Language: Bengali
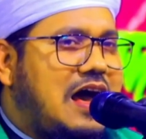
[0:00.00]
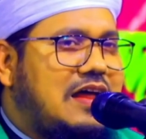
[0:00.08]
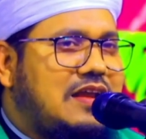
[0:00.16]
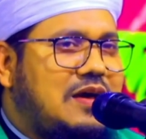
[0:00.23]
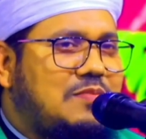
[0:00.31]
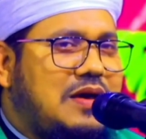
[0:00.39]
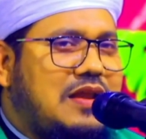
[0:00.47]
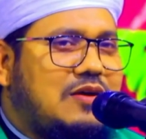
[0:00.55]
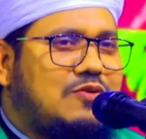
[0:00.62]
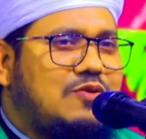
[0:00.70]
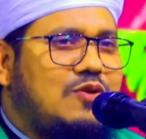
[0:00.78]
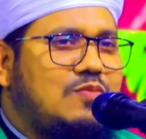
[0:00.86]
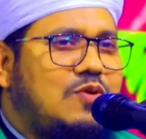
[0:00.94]
আনা
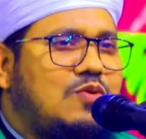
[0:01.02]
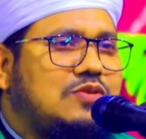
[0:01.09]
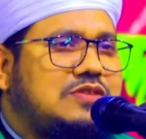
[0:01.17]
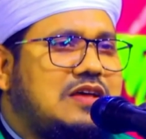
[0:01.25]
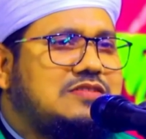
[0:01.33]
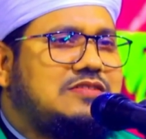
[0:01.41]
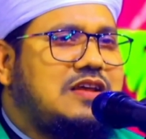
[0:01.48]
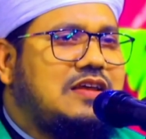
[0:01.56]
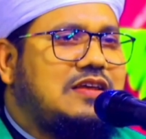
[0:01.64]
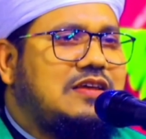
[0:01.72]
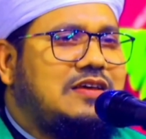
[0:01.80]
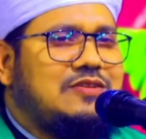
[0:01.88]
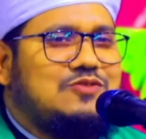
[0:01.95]
মালাকুল মৌতাজ
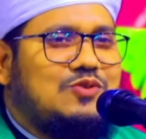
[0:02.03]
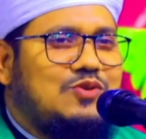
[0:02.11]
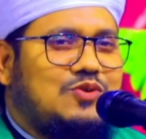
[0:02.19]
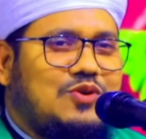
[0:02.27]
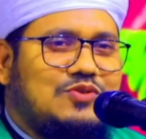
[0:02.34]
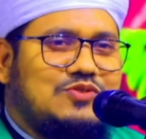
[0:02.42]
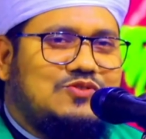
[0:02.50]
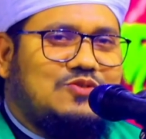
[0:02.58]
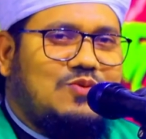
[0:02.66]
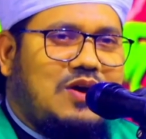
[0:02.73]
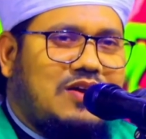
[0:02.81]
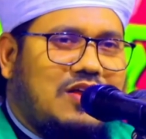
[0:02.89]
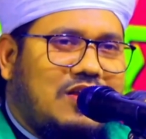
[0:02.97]
যাইল জুরকন
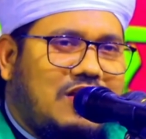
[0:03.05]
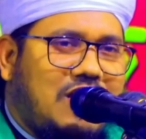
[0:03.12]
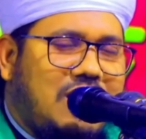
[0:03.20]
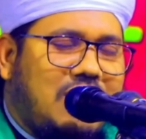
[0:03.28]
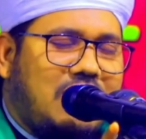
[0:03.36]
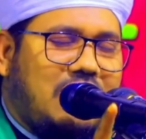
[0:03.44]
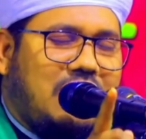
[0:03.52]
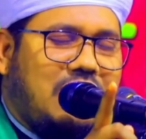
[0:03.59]
সুবহানাল্লাহ